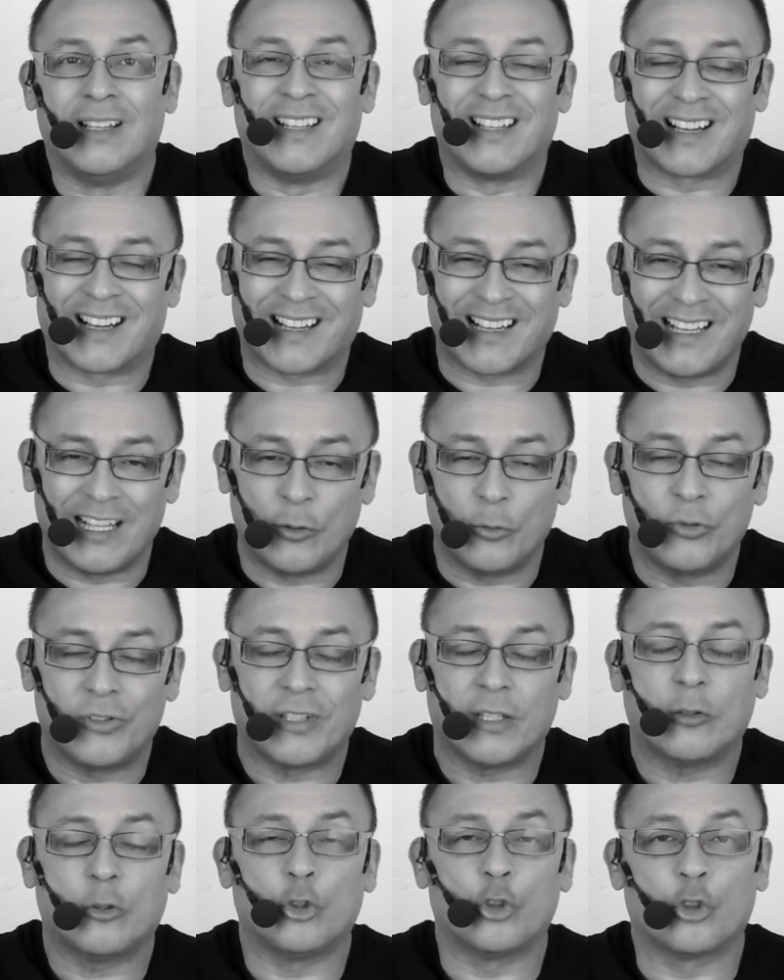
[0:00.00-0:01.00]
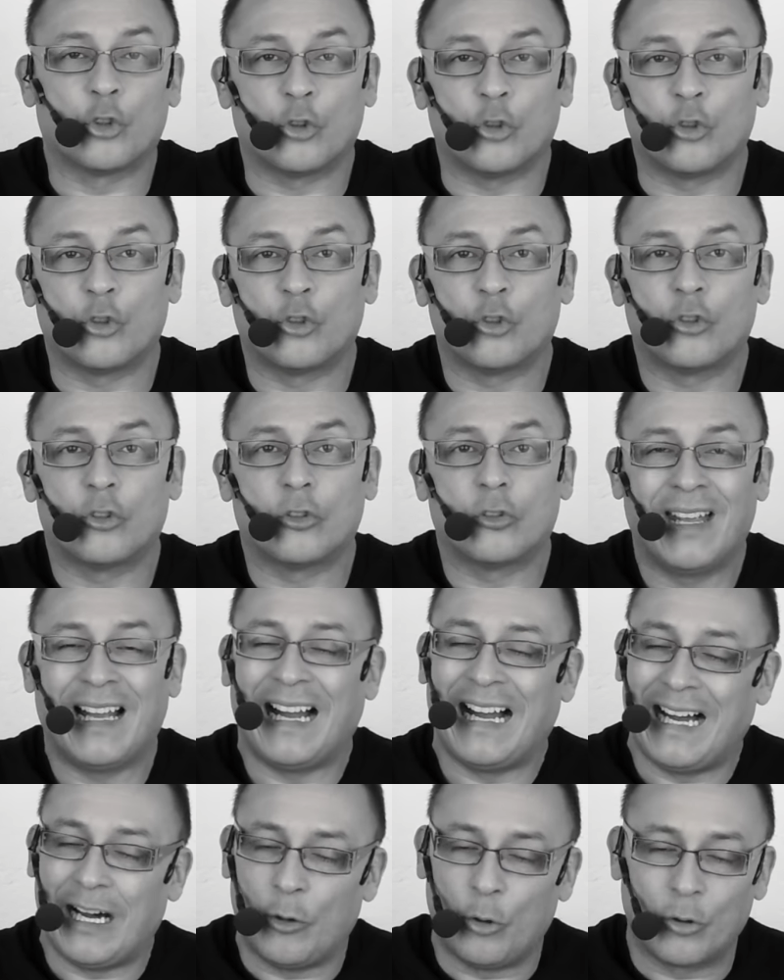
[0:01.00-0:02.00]
reduce costos,
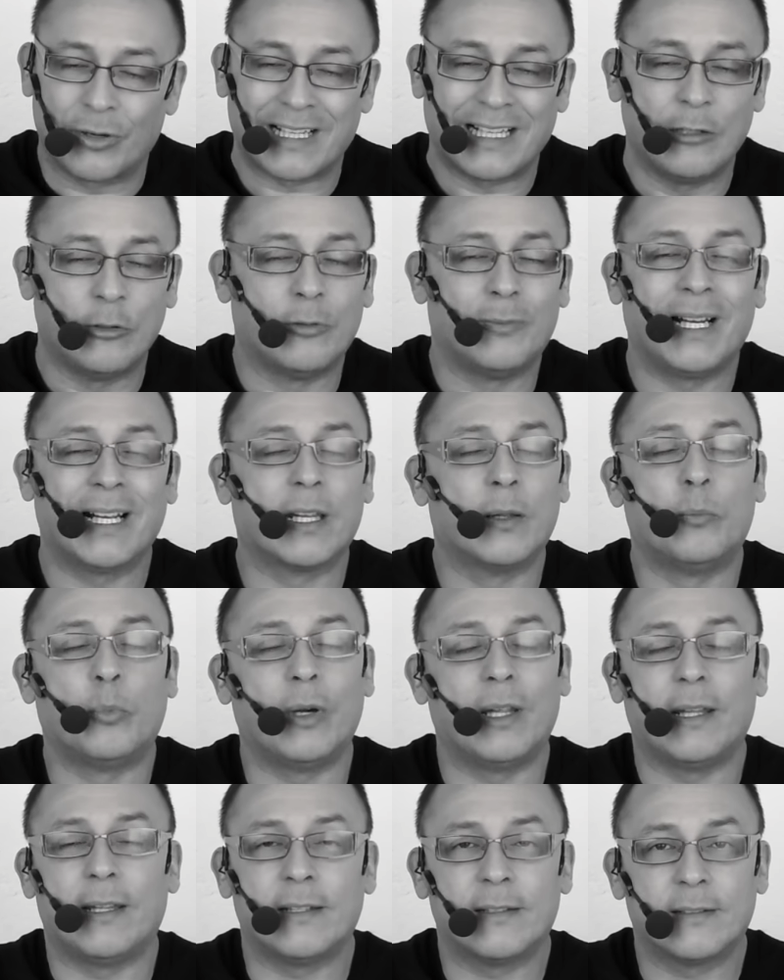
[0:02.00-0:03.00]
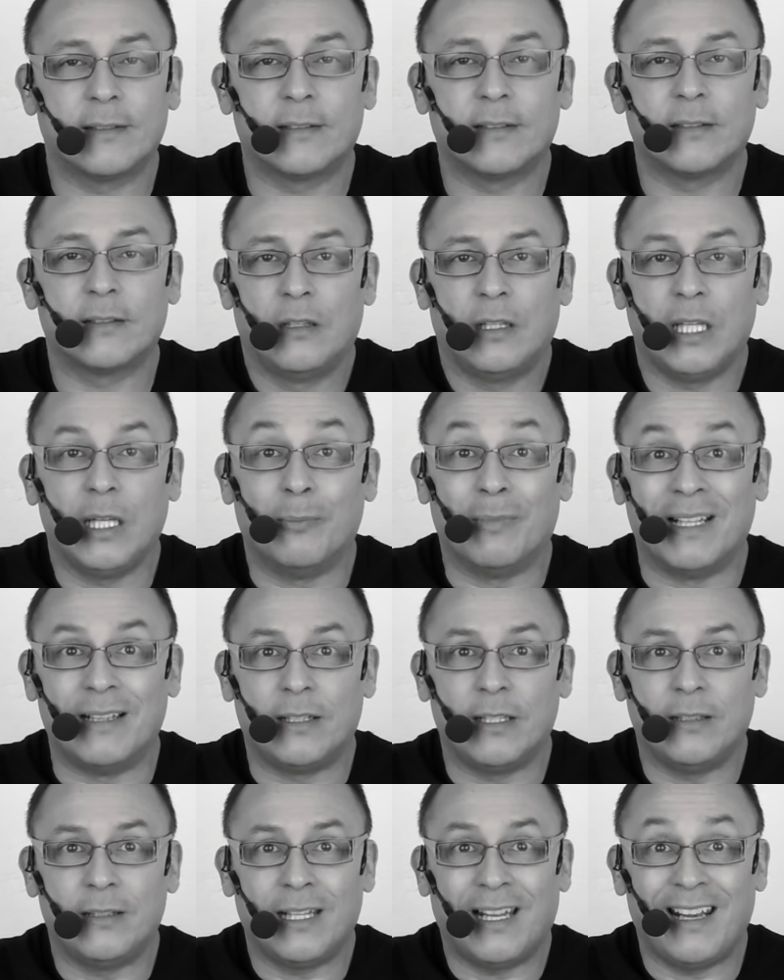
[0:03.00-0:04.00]
ahorra lo más que puedas y
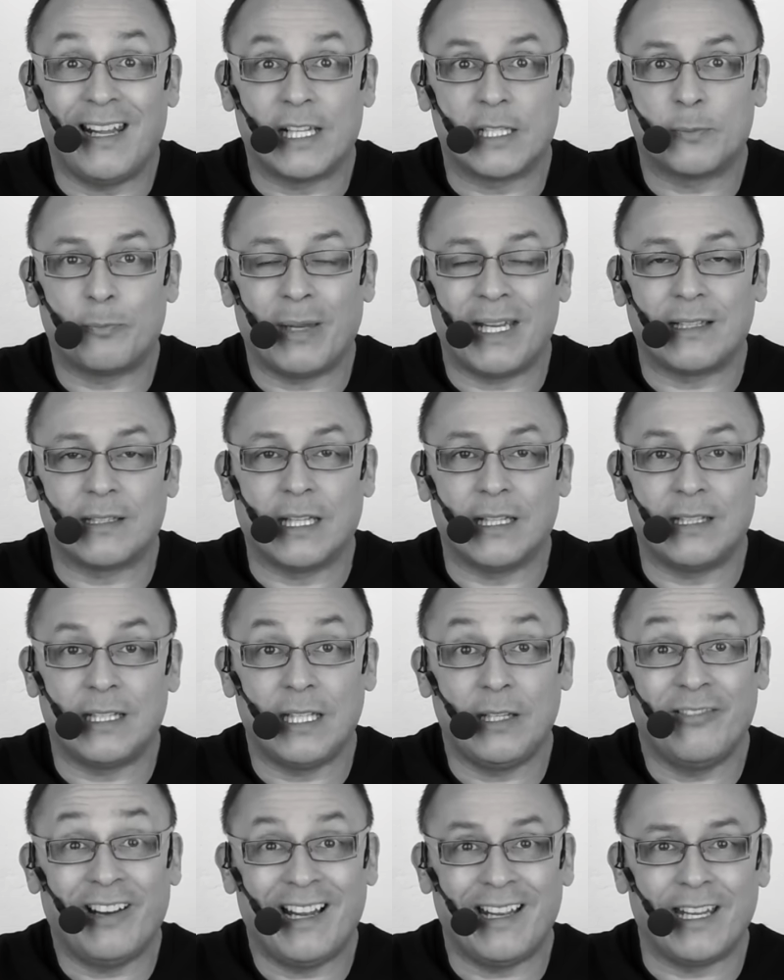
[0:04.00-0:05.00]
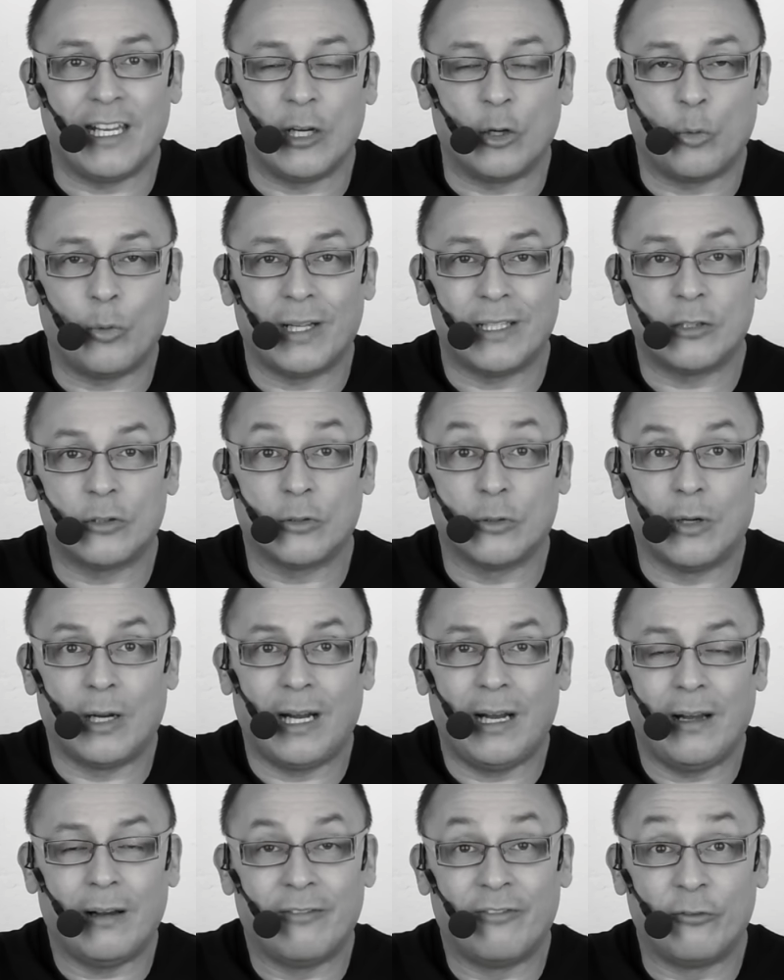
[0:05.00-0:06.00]
mantente a la expectativa en cuanto
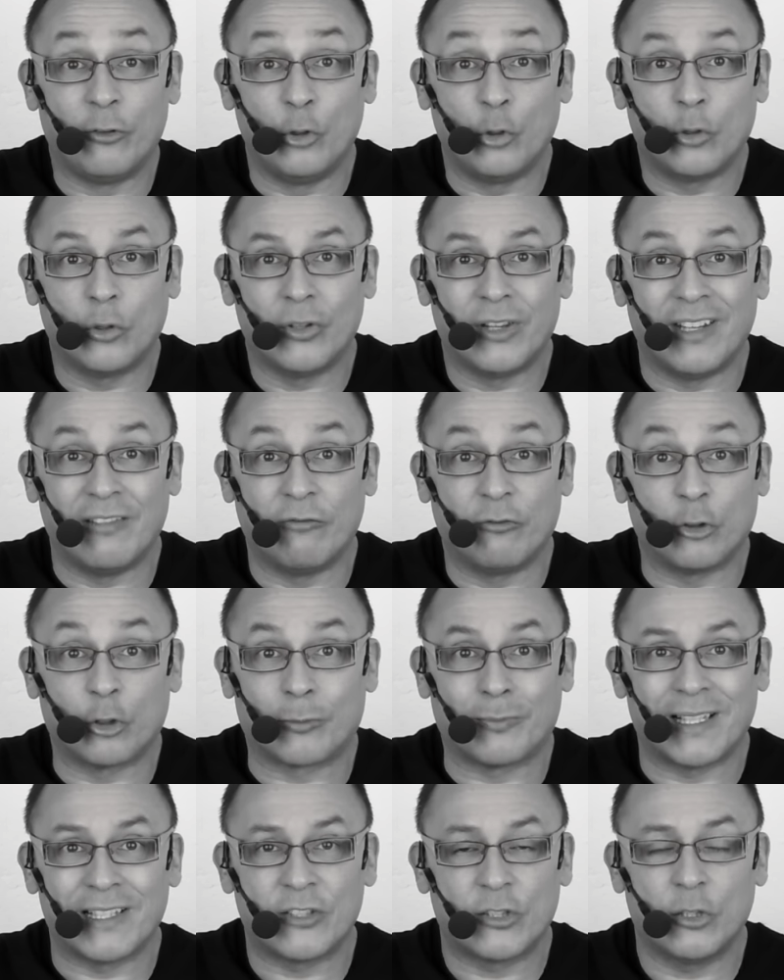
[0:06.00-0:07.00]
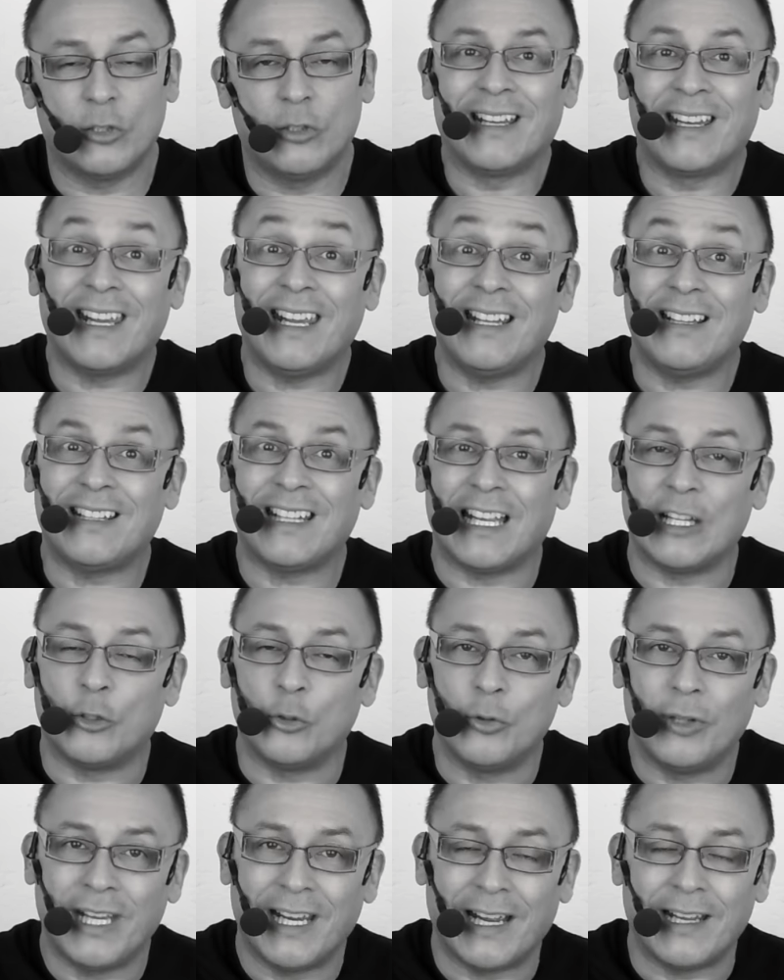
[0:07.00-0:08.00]
a flujos de información que te
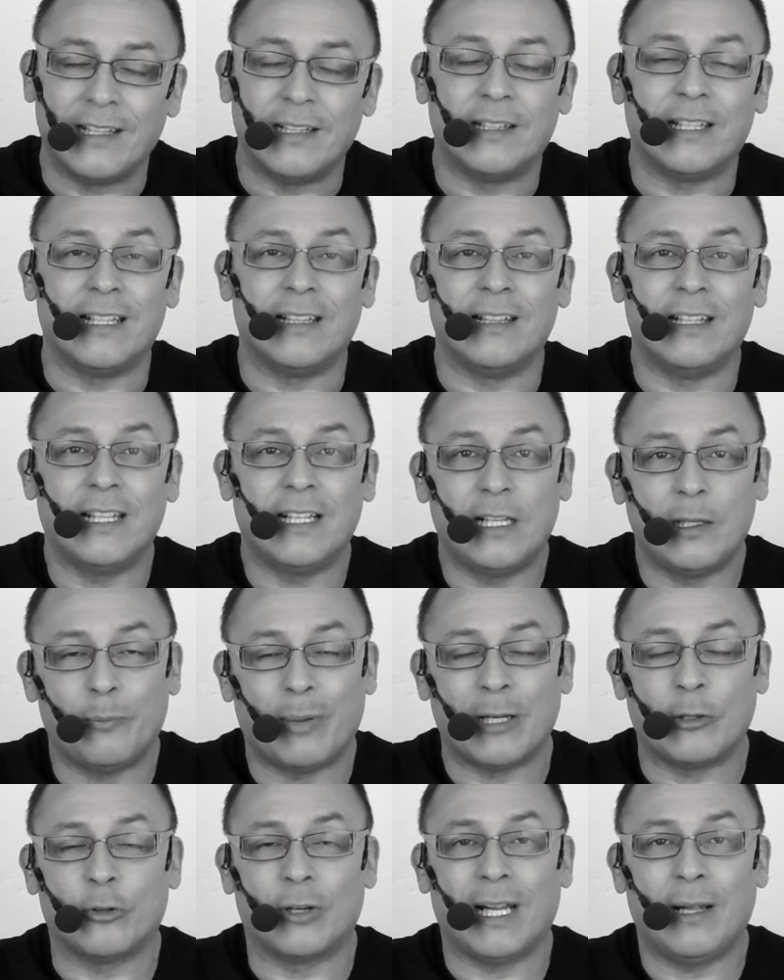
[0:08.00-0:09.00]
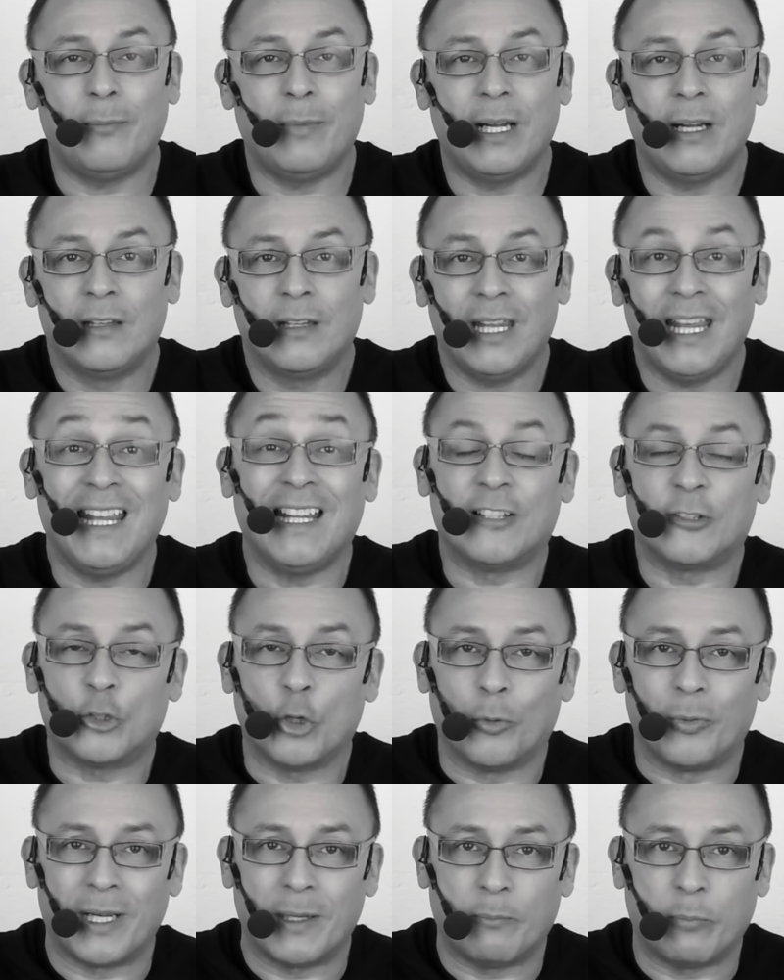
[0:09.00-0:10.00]
ayuden a entender el panorama y
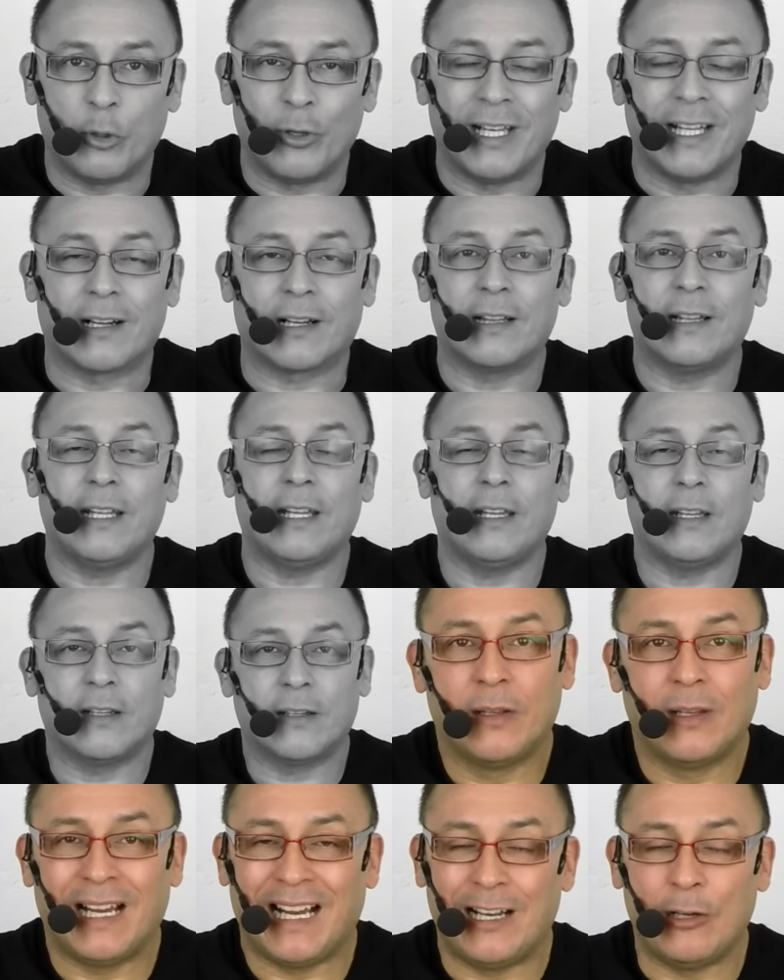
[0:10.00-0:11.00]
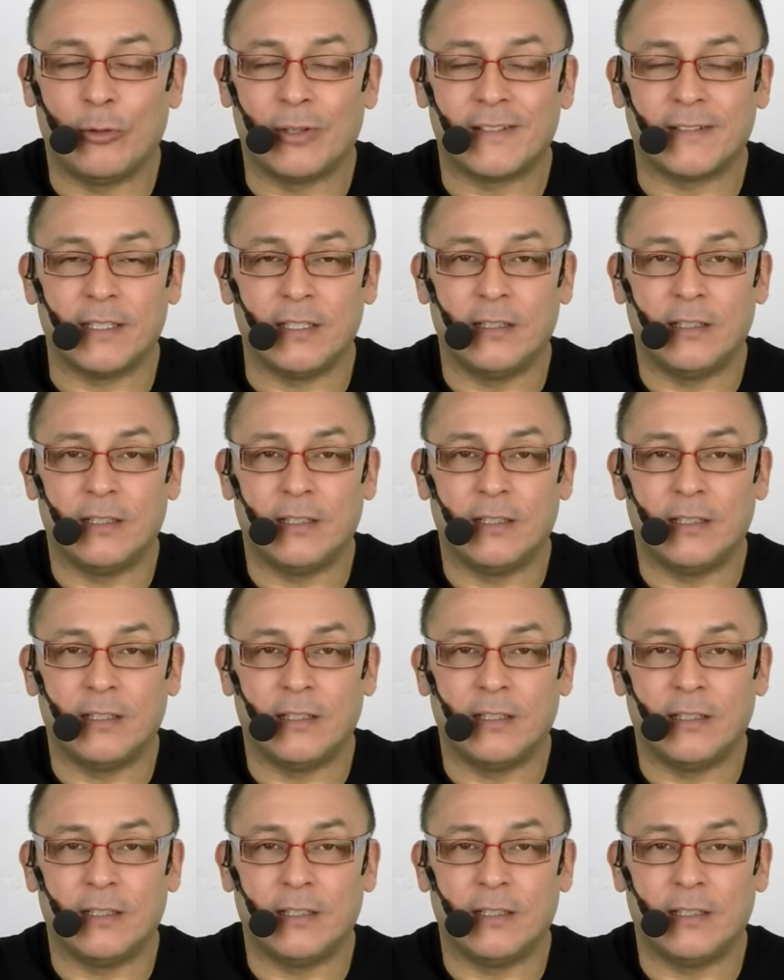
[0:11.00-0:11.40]
sobreponerte. Hazlo así.